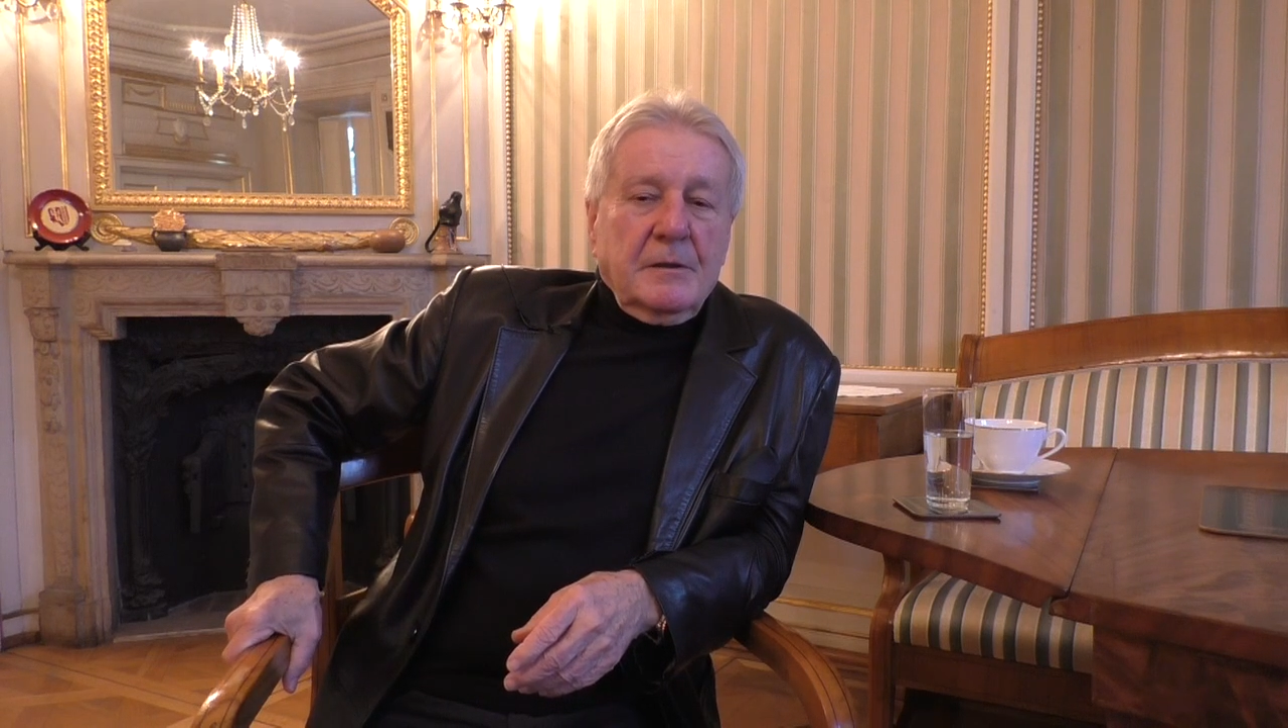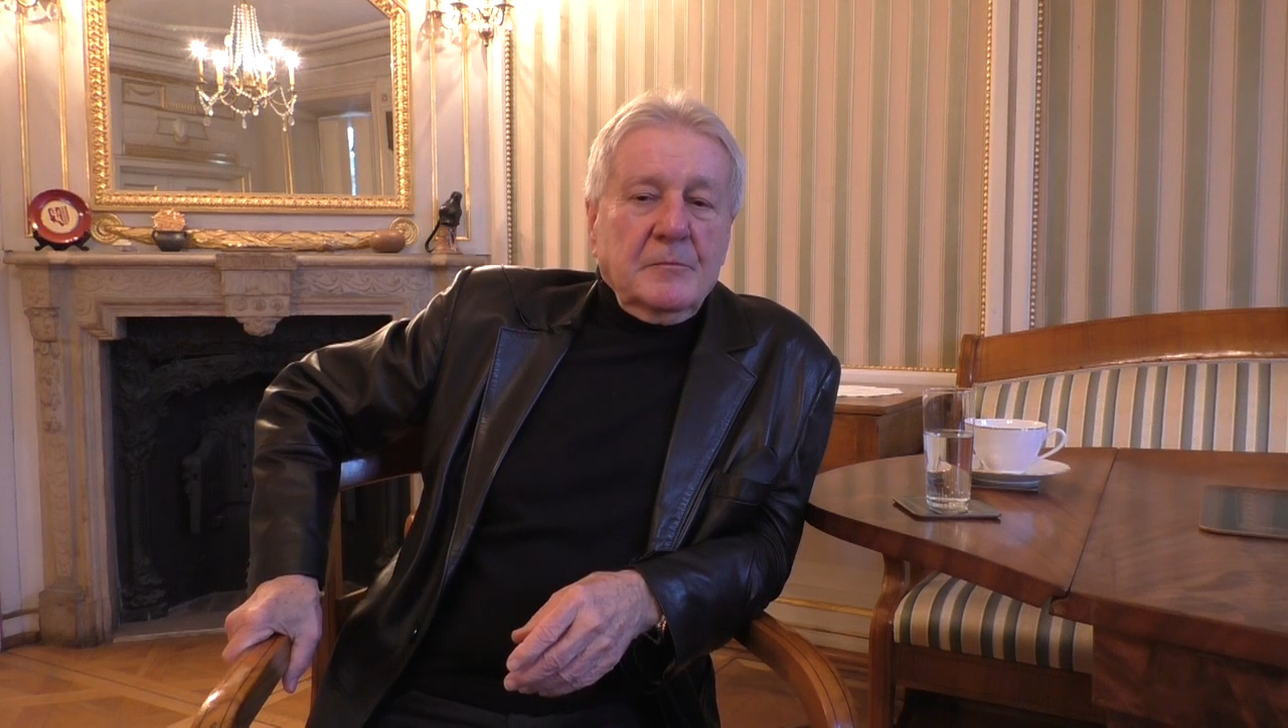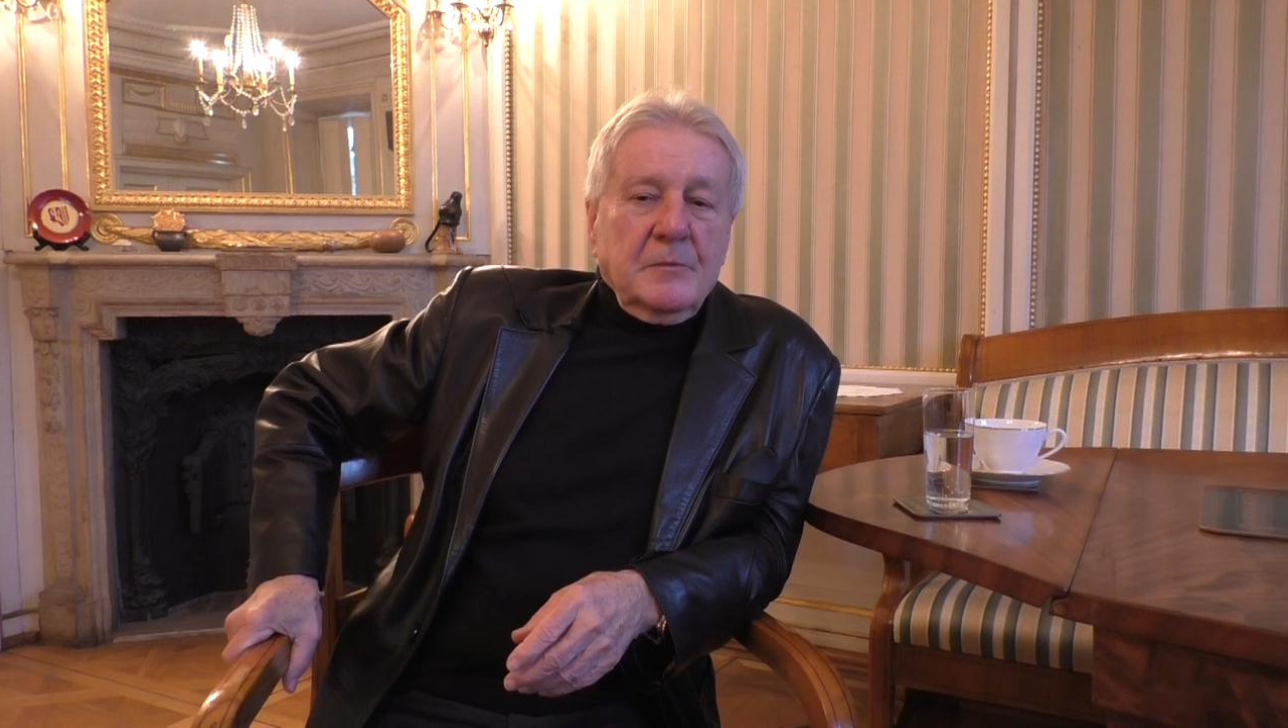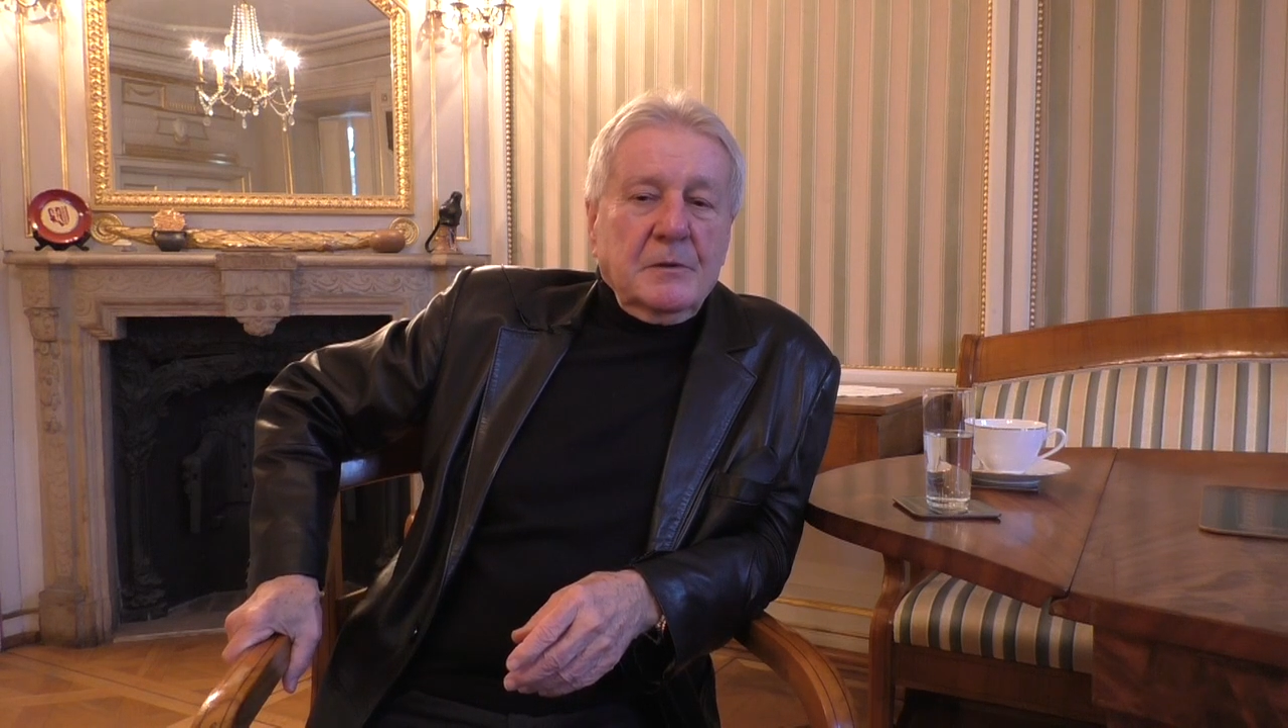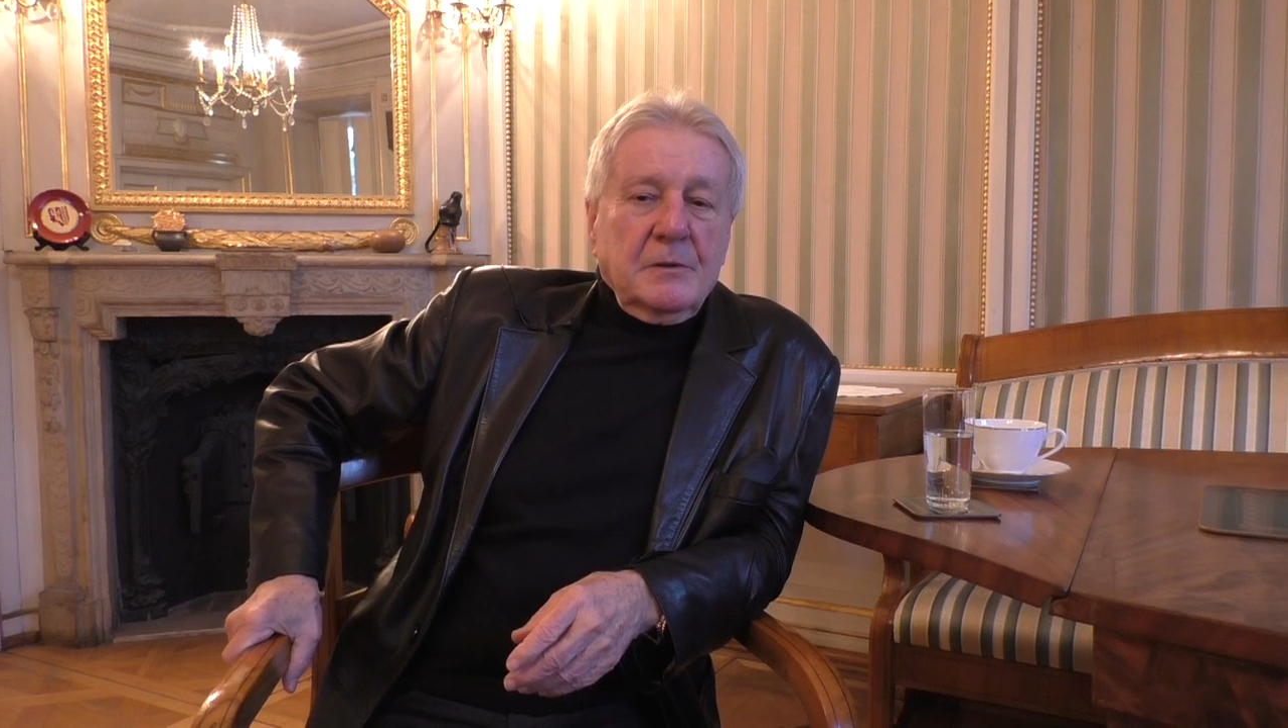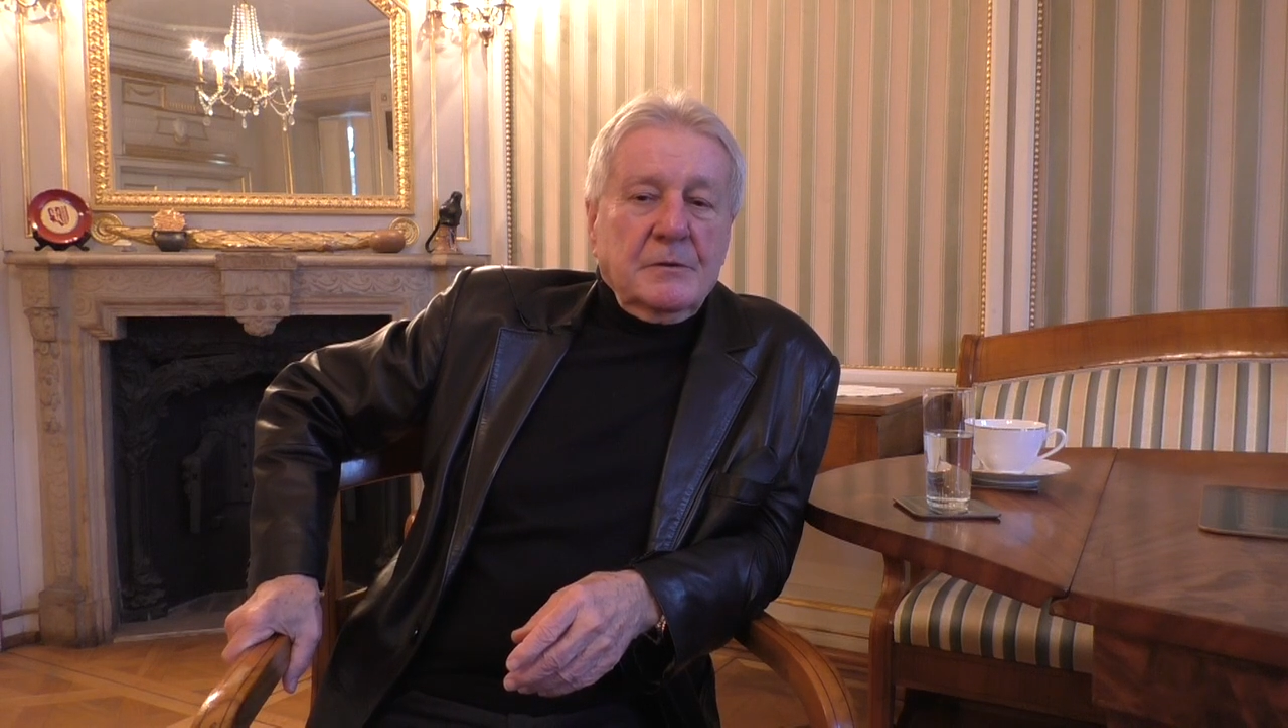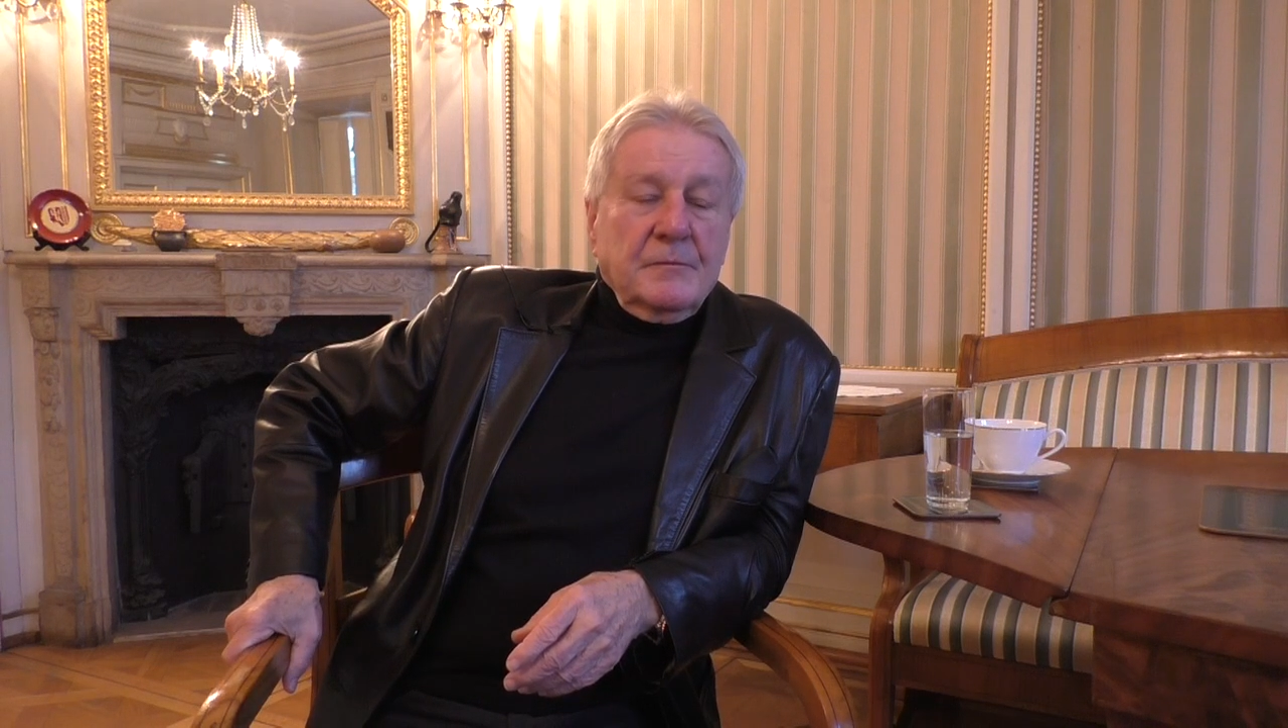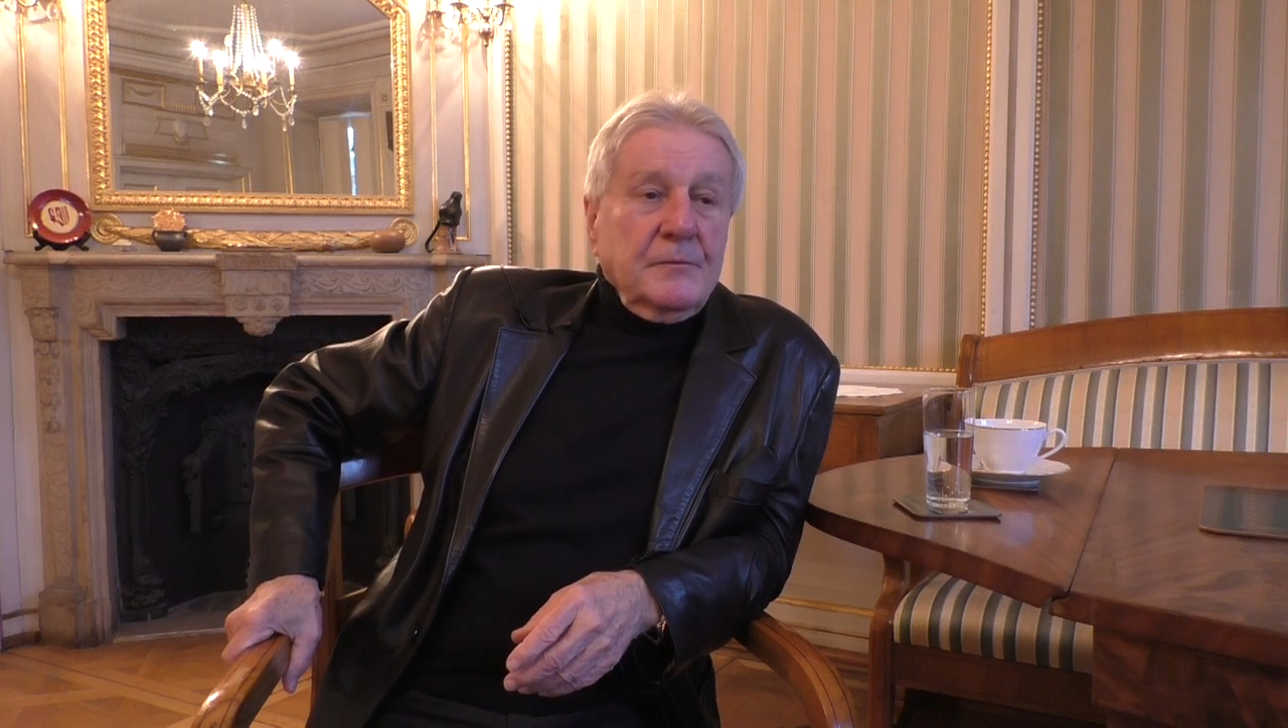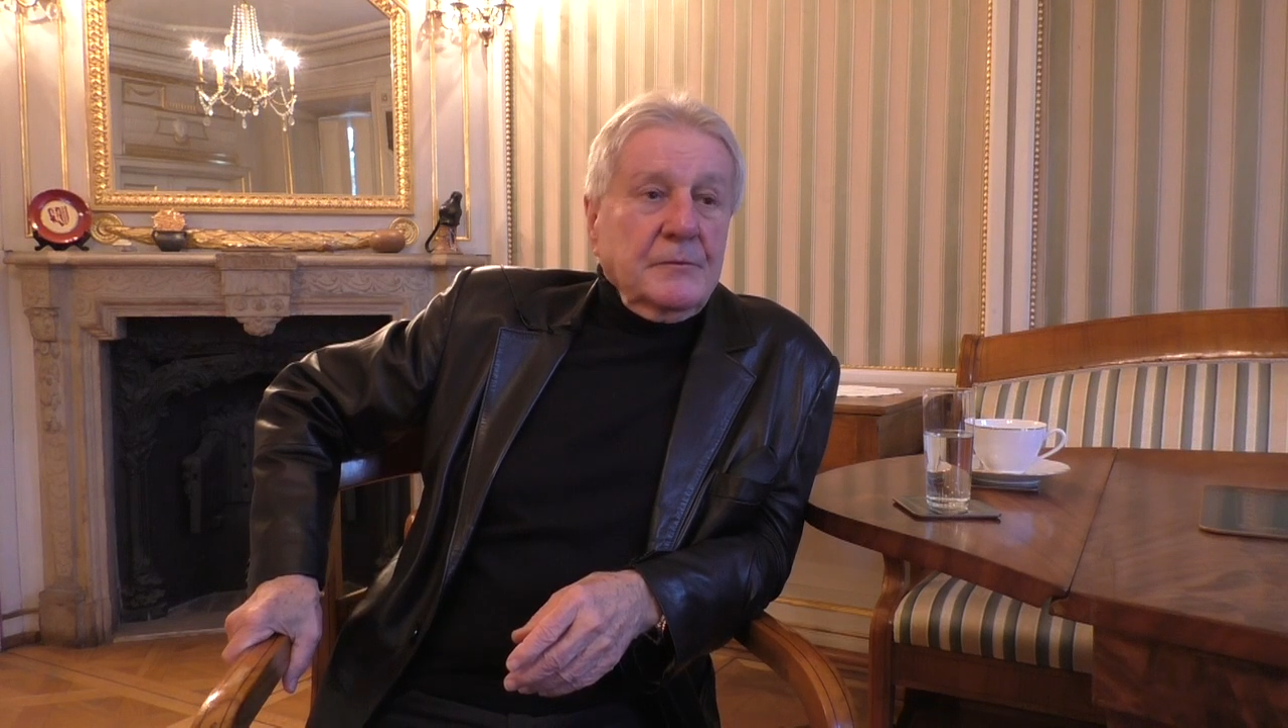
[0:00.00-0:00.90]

tym, niż,